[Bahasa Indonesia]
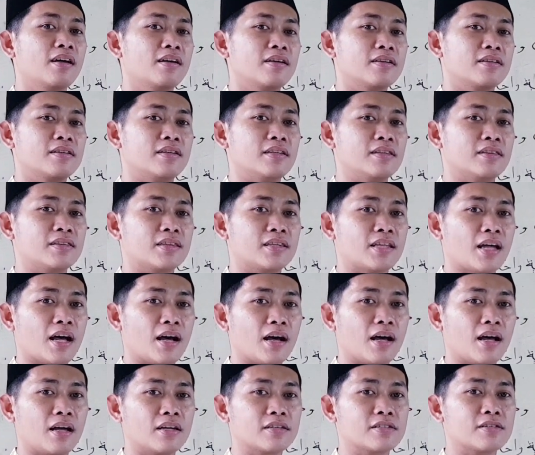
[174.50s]

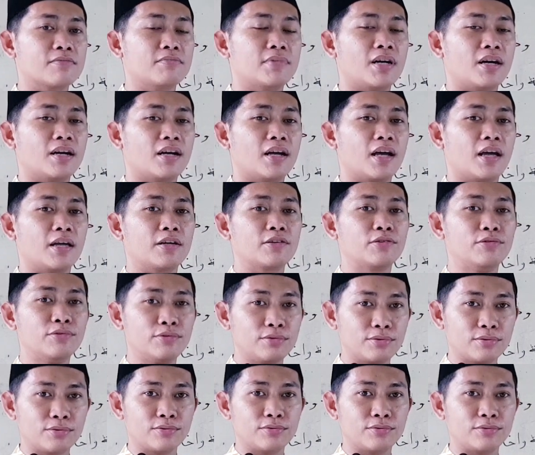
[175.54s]
kita sebagai
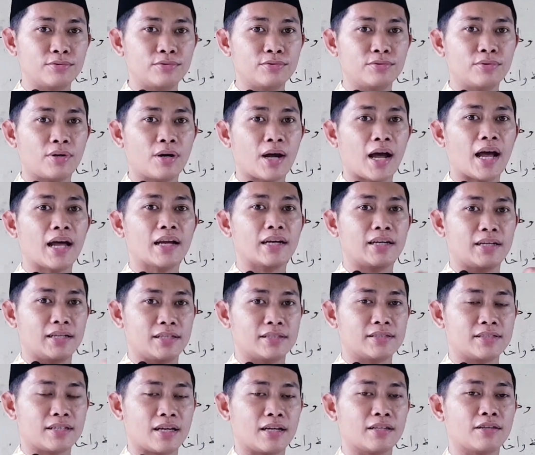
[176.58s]
guru
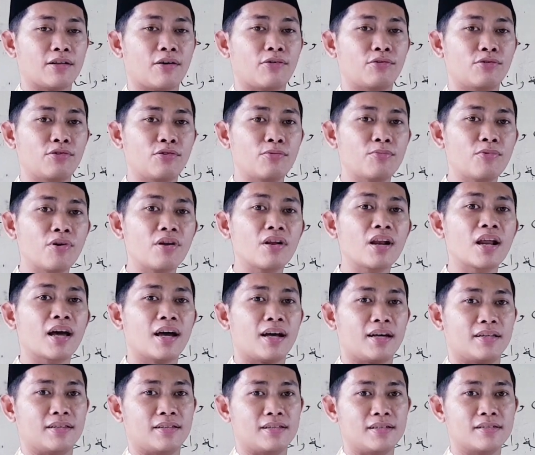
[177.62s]
hadis atau ulumul
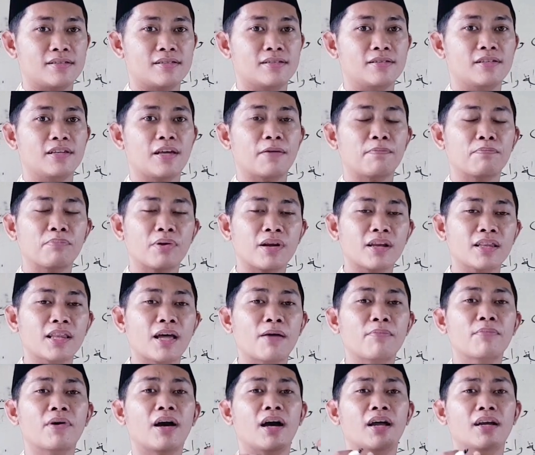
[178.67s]
hadis yang
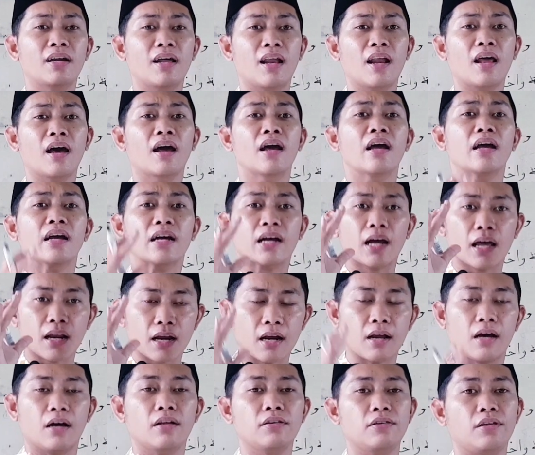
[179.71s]
pertama adalah karena
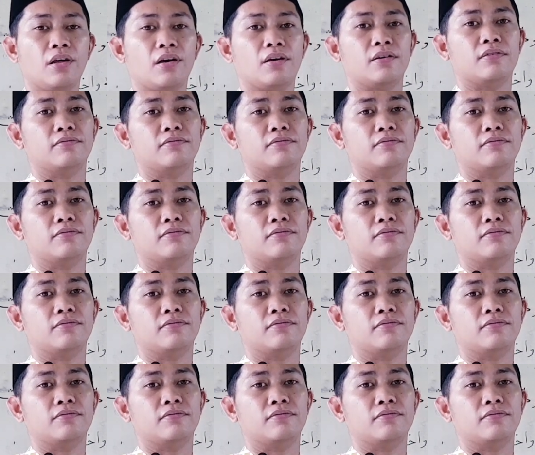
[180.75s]
Allah.